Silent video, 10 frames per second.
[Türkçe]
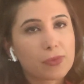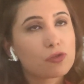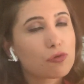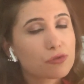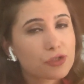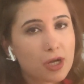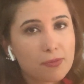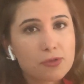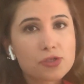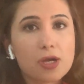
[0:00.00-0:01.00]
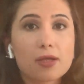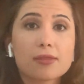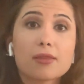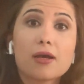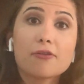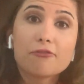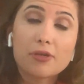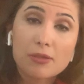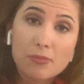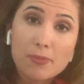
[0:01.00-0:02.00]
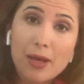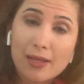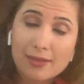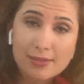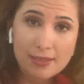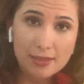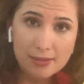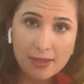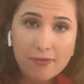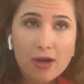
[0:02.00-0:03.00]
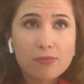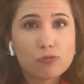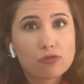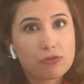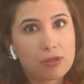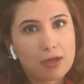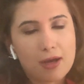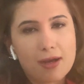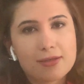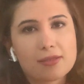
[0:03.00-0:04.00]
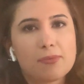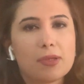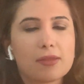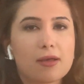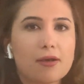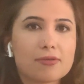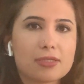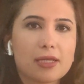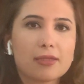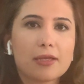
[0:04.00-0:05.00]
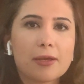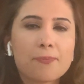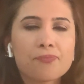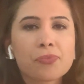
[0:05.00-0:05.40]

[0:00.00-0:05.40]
Çok çarpıcı. Hatta filmi belgeseli de var. Mutlaka izlemeni tavsiye ederim.